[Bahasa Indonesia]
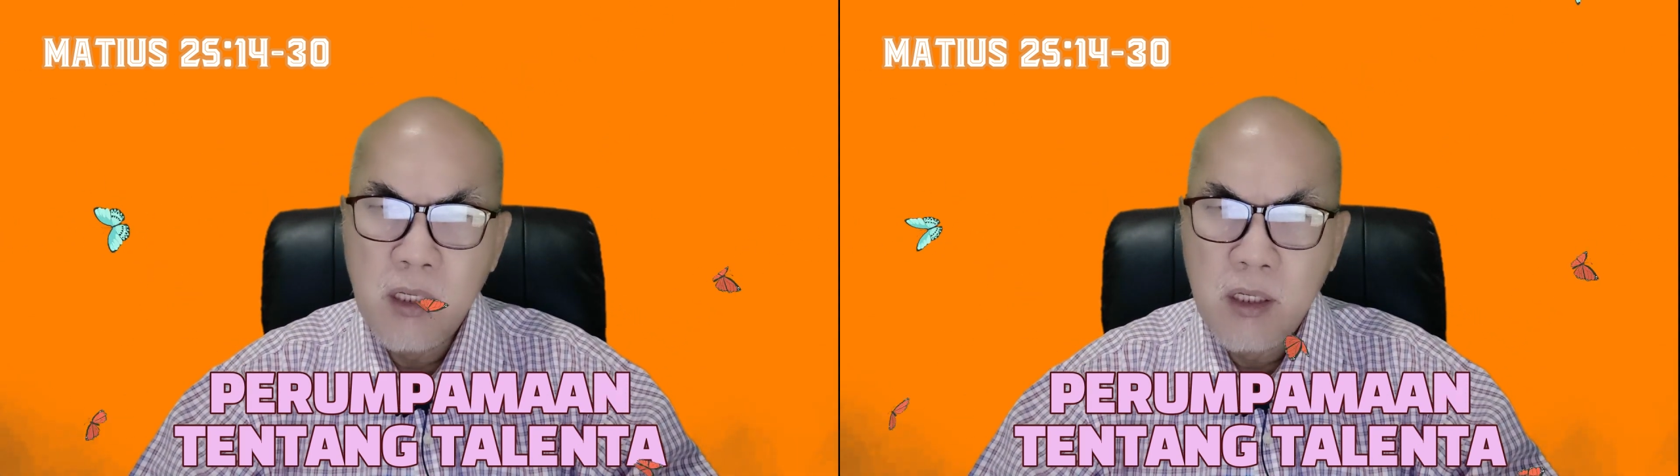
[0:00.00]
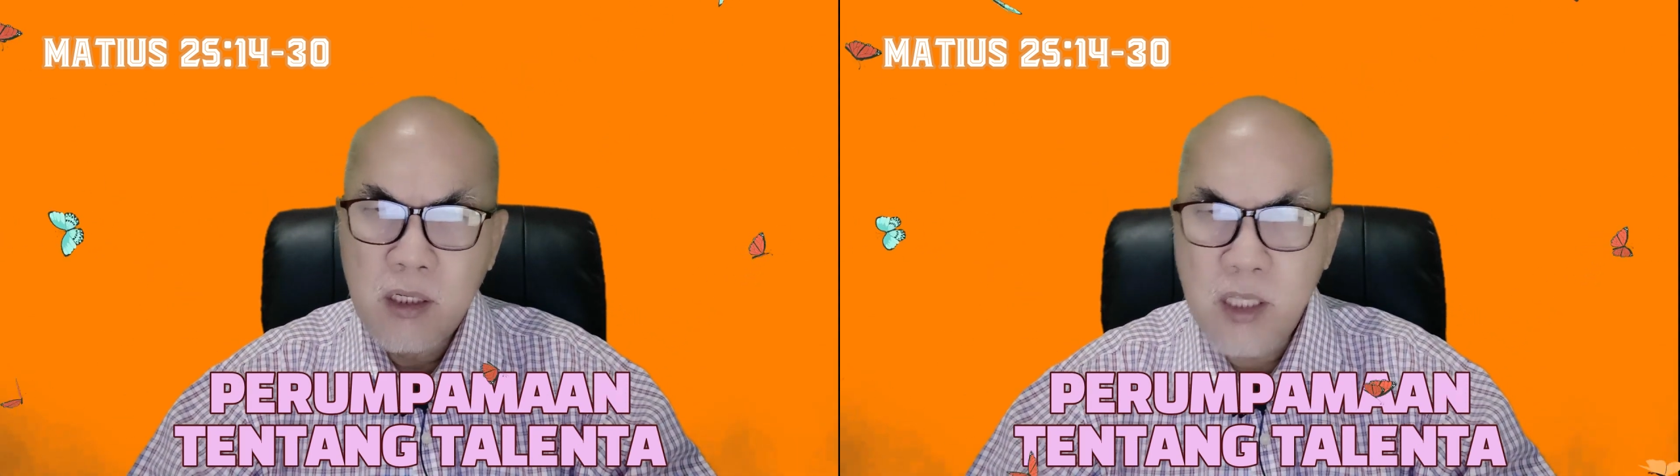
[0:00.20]

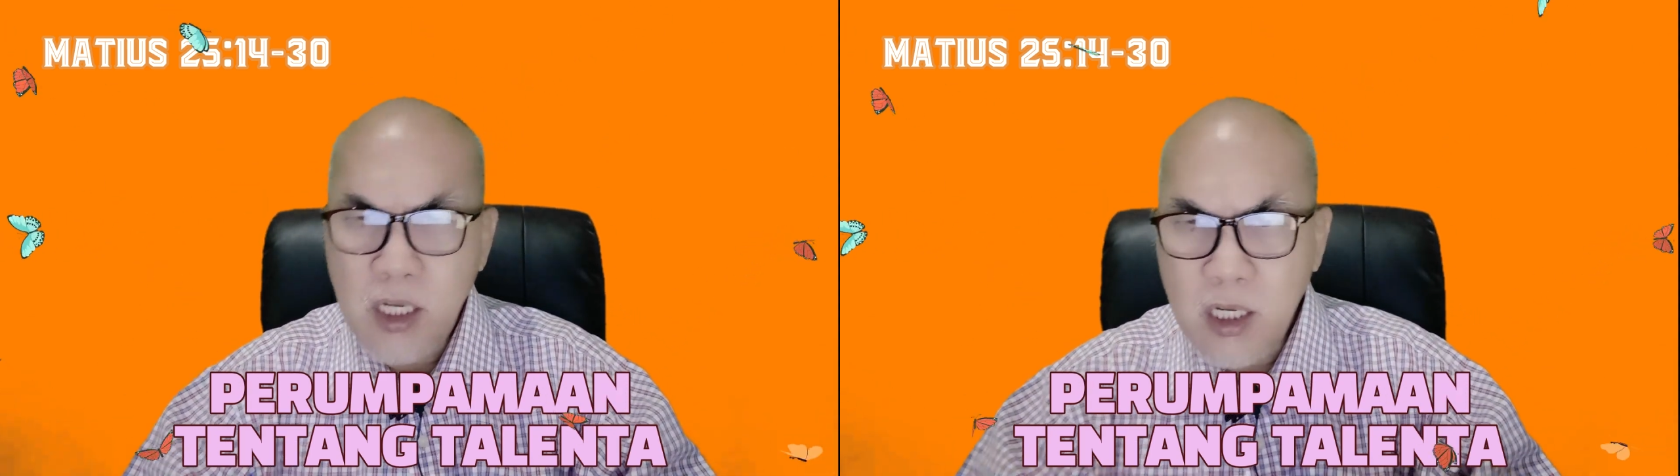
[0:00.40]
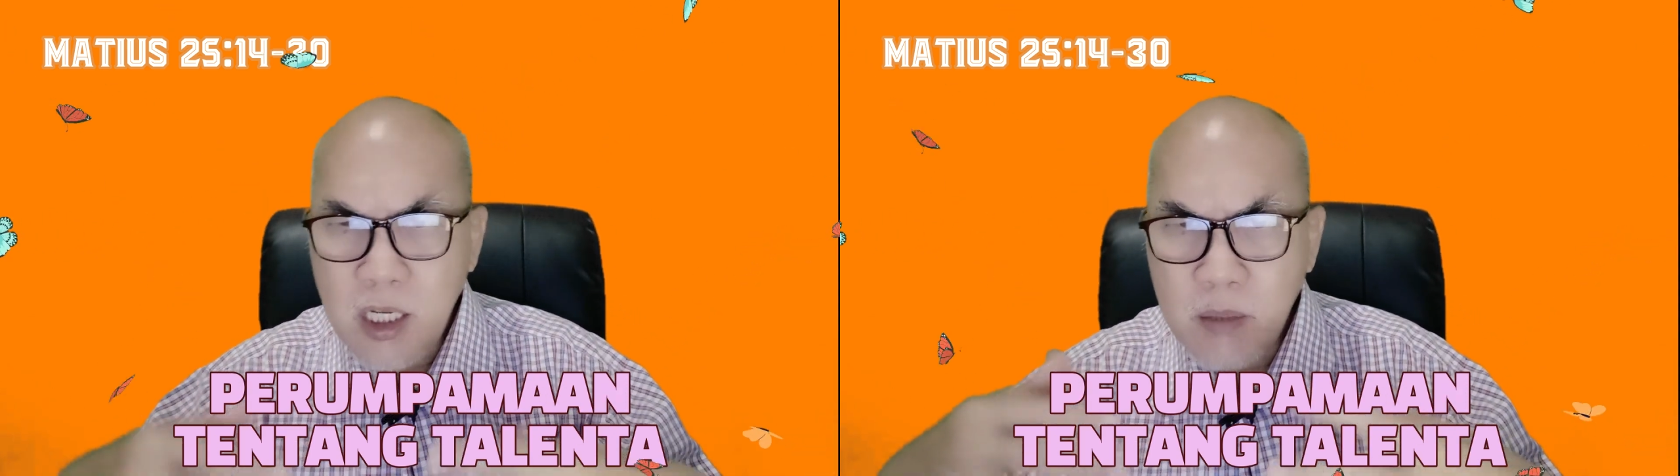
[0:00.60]

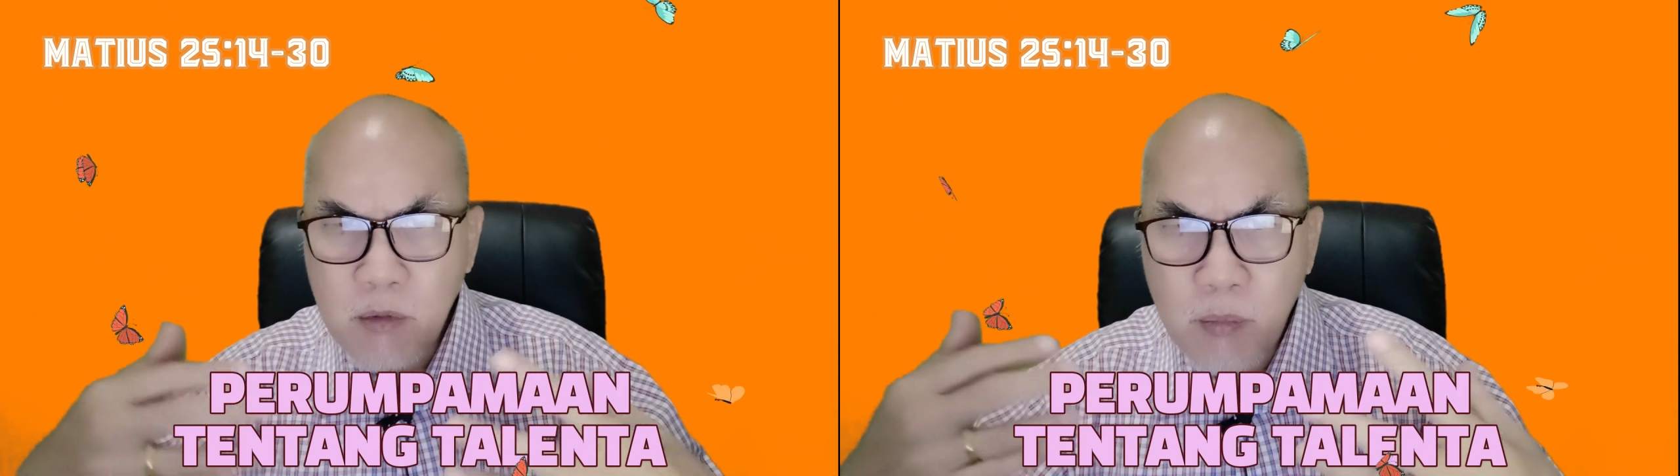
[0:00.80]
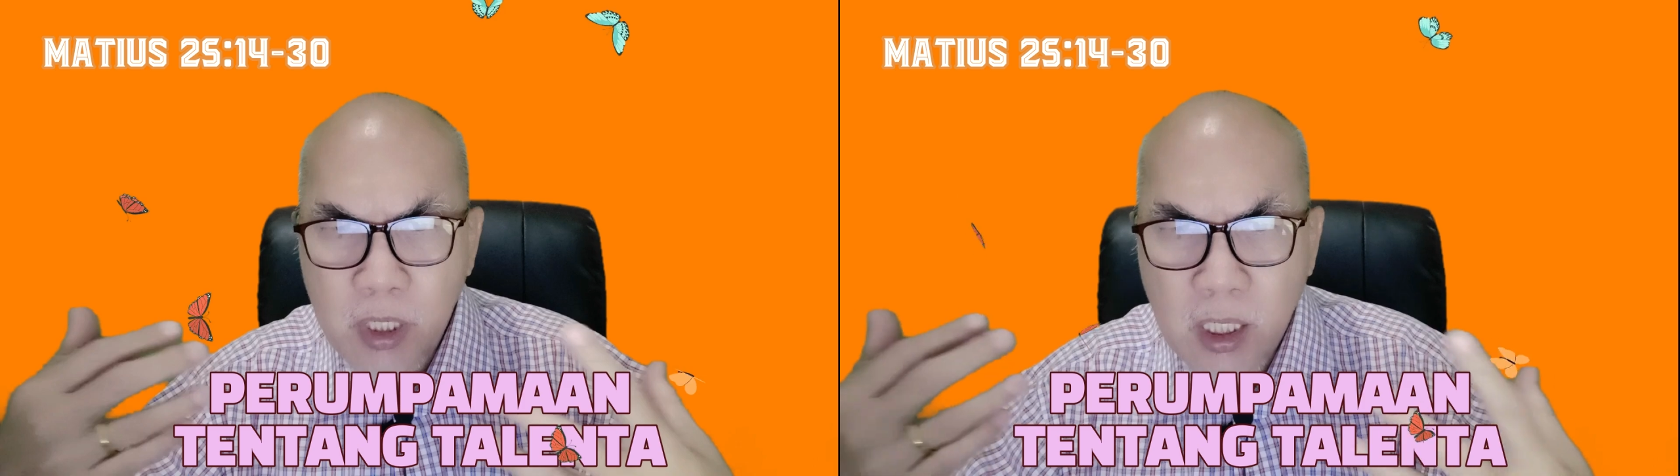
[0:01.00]
Ketiga, dia
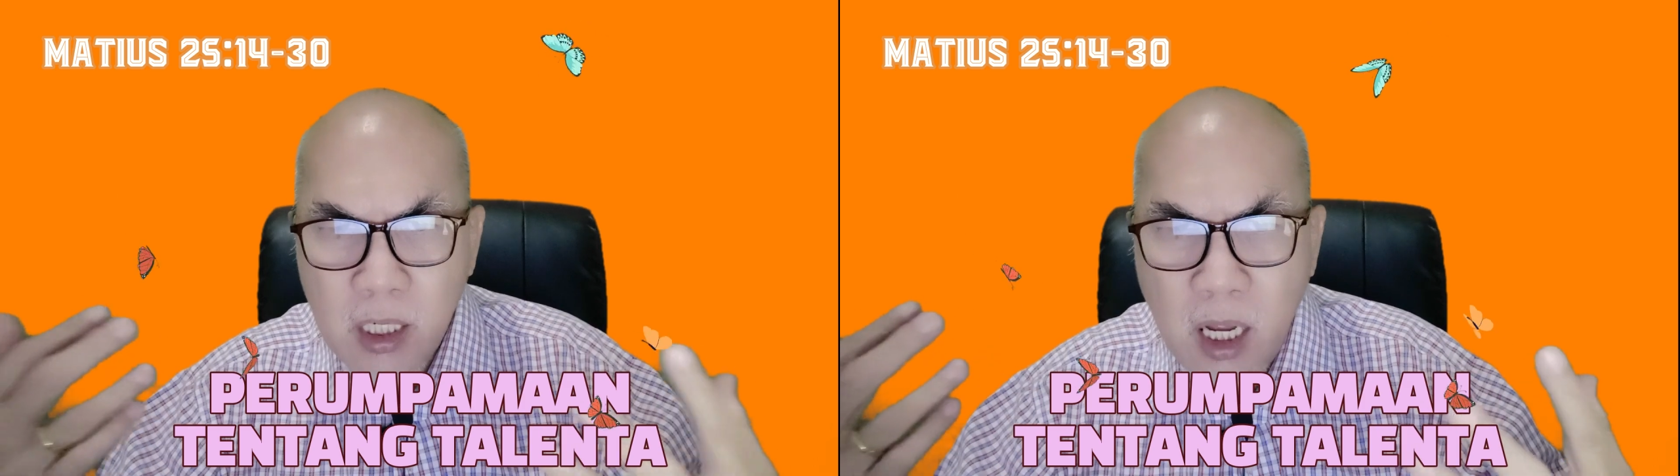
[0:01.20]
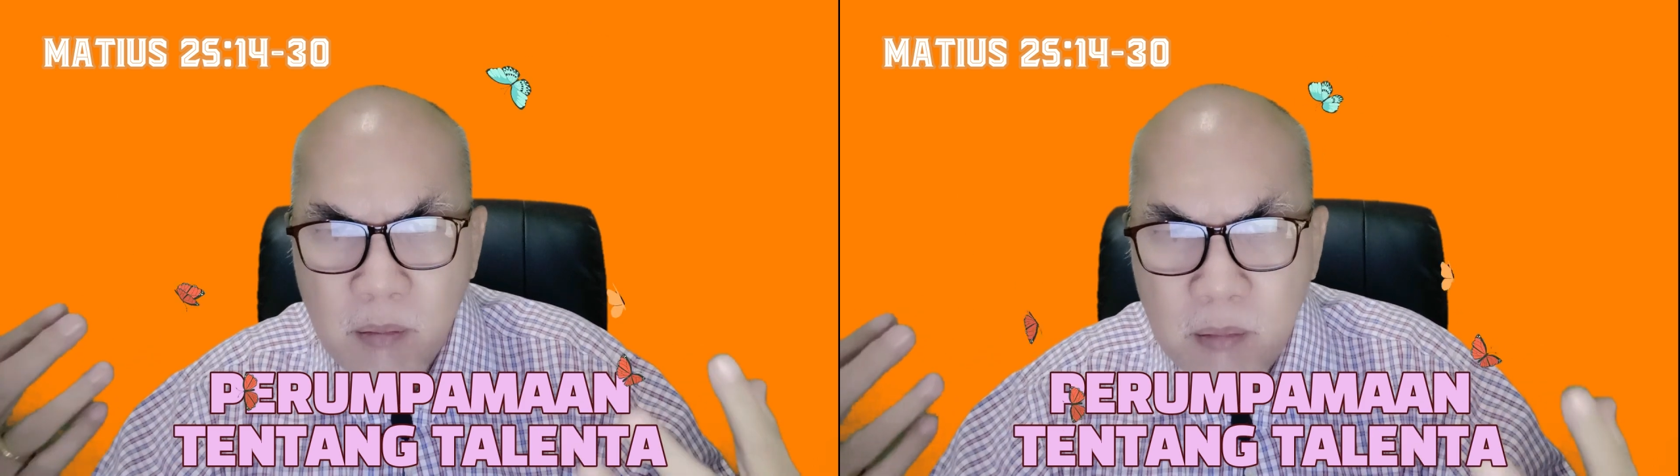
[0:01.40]
memberikan
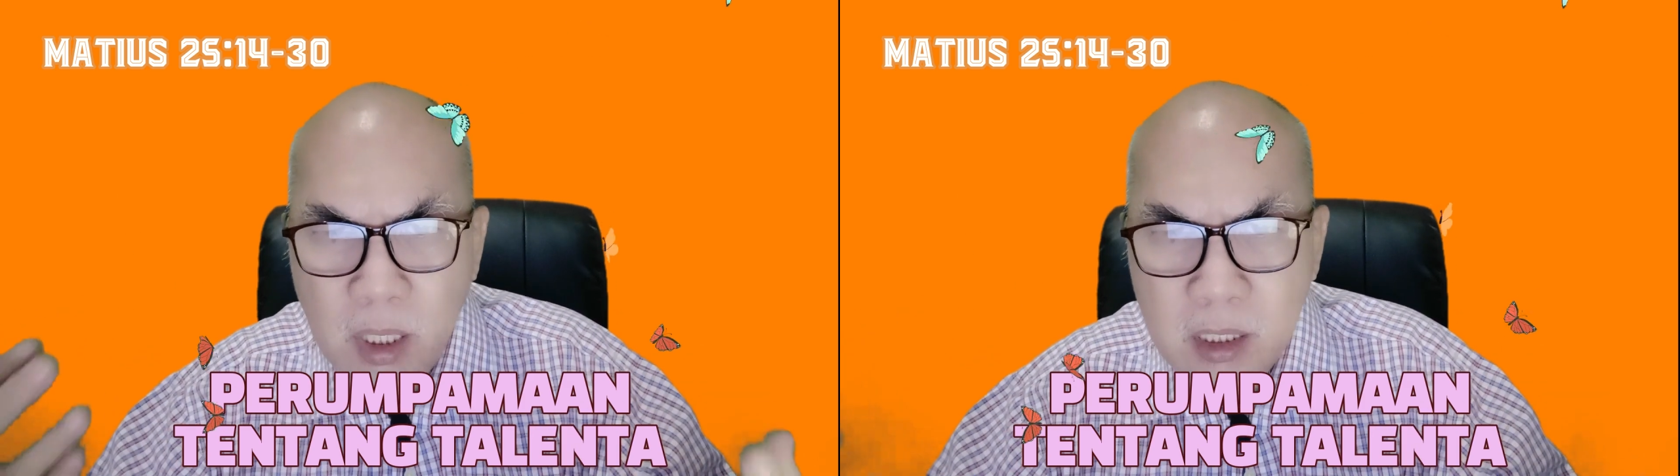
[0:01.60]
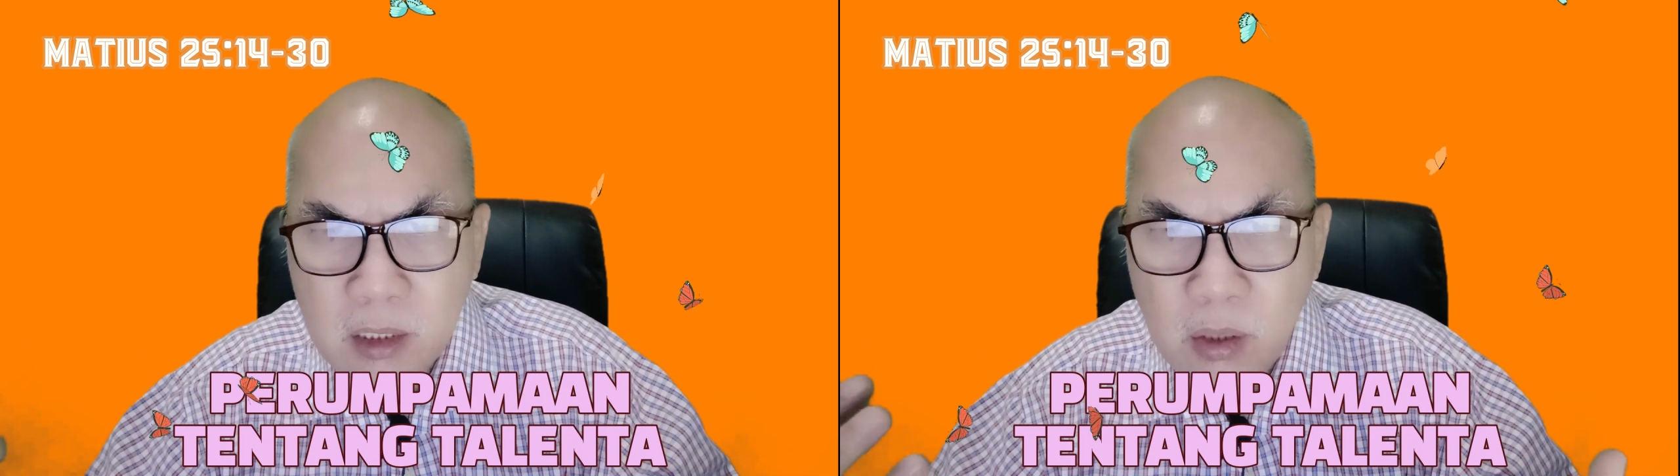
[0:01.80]
hambanya